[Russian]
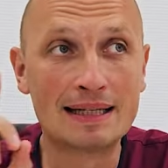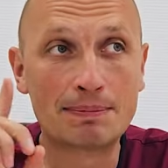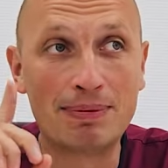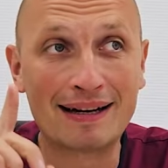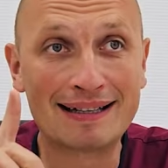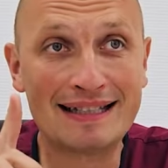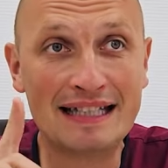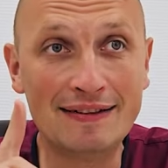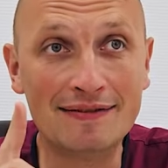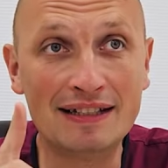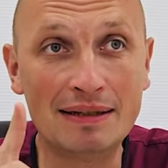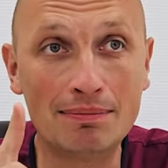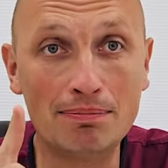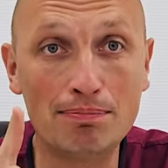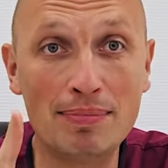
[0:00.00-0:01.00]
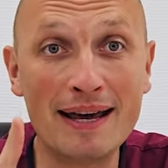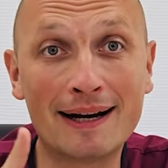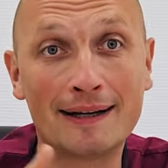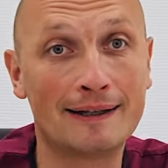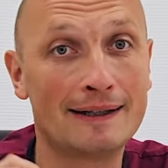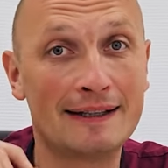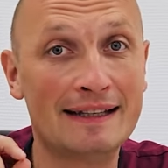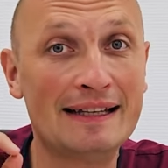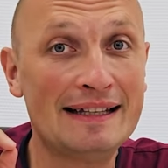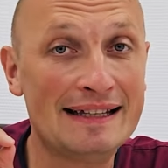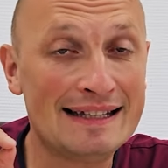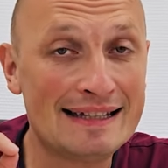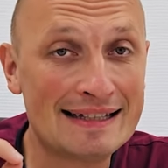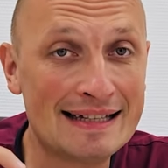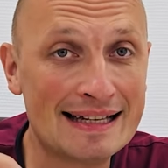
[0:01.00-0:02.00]
Спортивный бег и
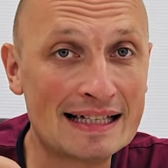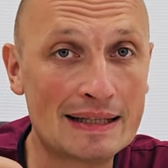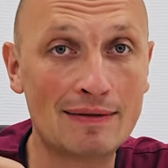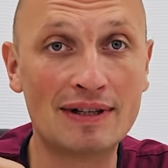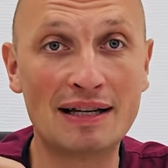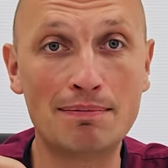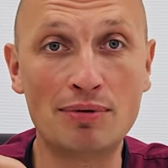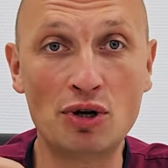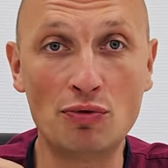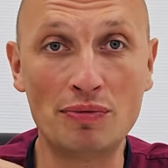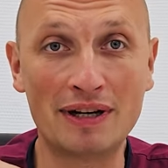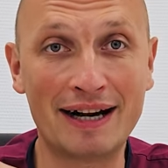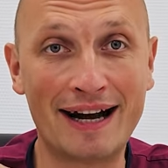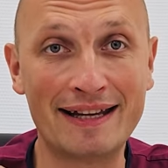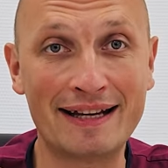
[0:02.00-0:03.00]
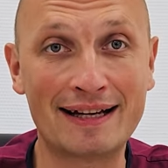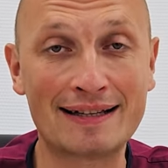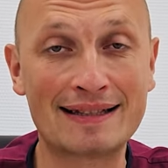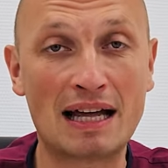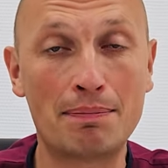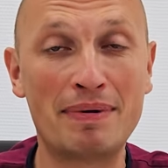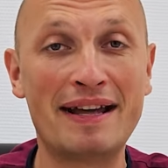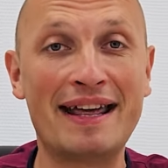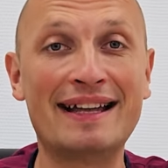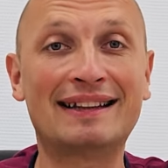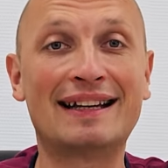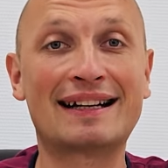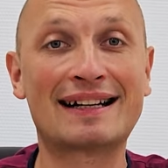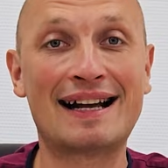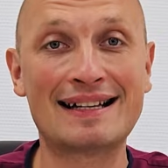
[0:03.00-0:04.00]
естественная биомеханика стопы –
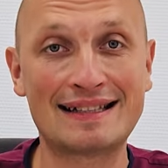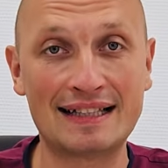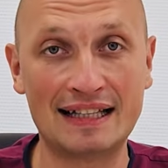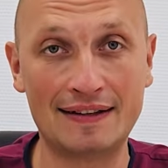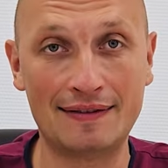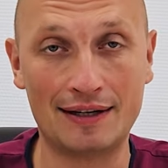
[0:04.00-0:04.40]
это разные